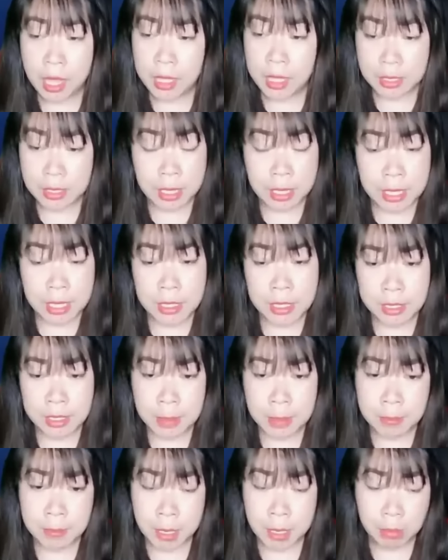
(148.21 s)
Dưới sự
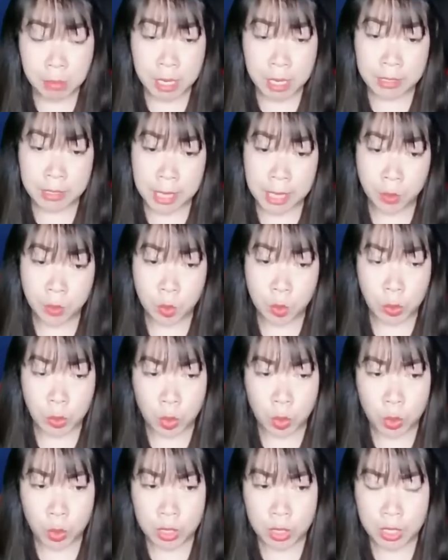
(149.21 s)
chăm sóc cẩn thận của
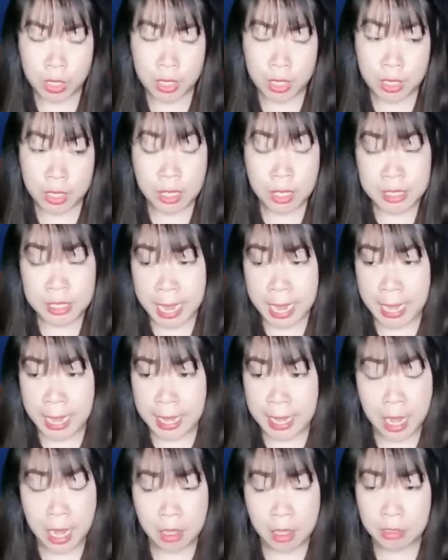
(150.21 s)
tôi, đứa trẻ
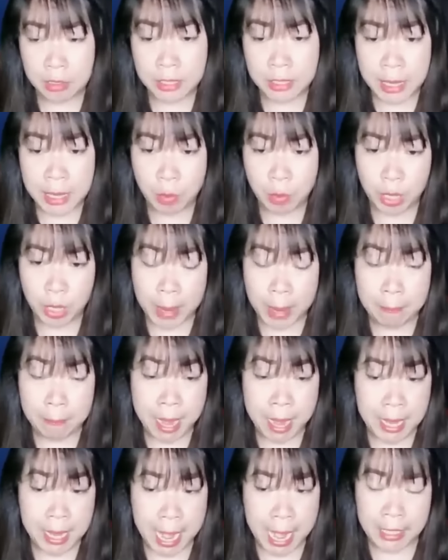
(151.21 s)
đã lớn thành một em
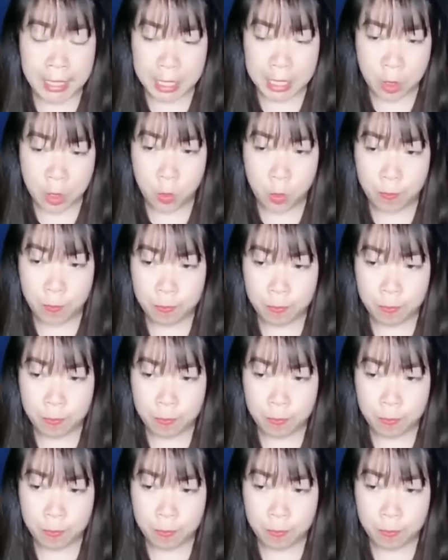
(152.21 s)
bé đáng yêu,